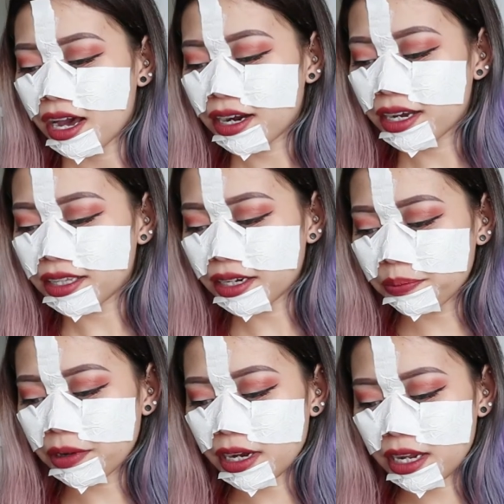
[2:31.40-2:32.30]
Ang ganda
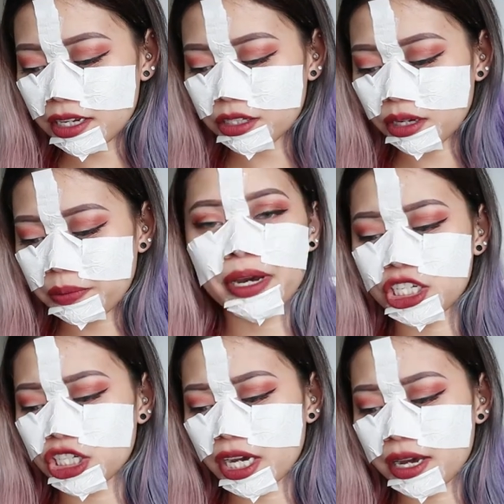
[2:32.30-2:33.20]
ng pangalan niya,
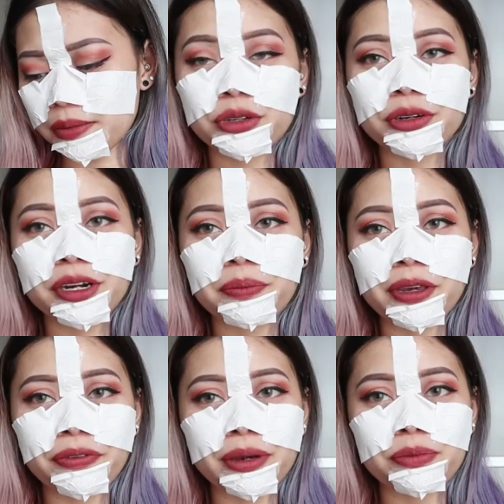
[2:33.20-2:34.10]
Maisha. So, correct me
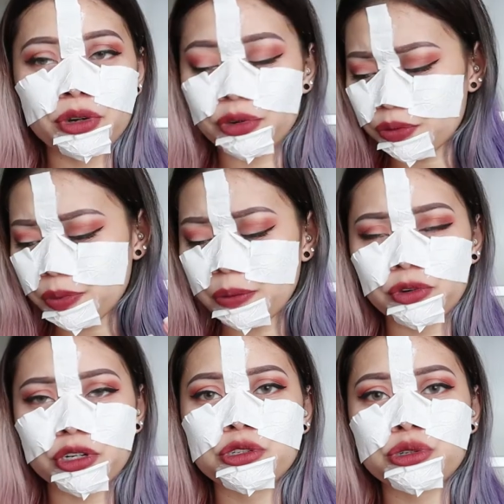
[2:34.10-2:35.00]
if I'm wrong yung
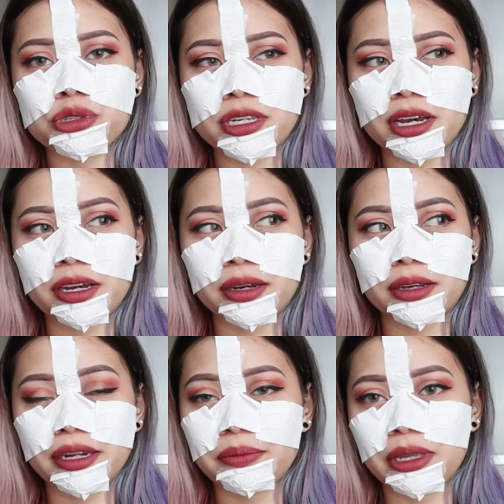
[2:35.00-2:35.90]
pag-pronounce ko sa
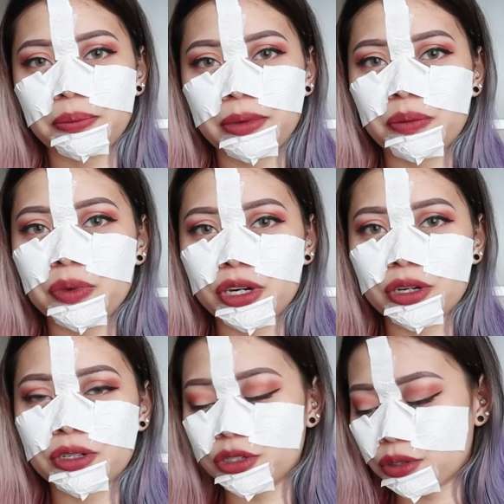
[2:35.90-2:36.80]
name ng baby
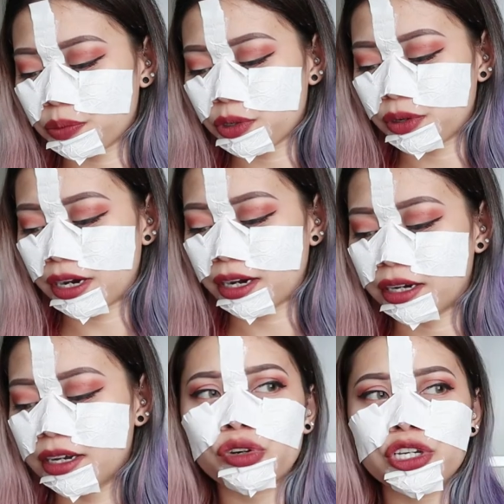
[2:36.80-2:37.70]
girl niyo po ha.
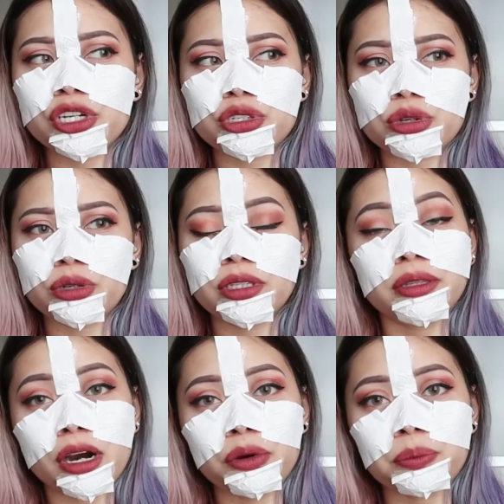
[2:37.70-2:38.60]
4 years old
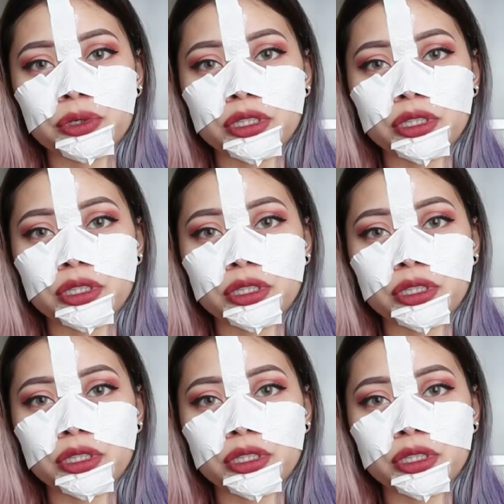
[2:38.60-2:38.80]
daw po.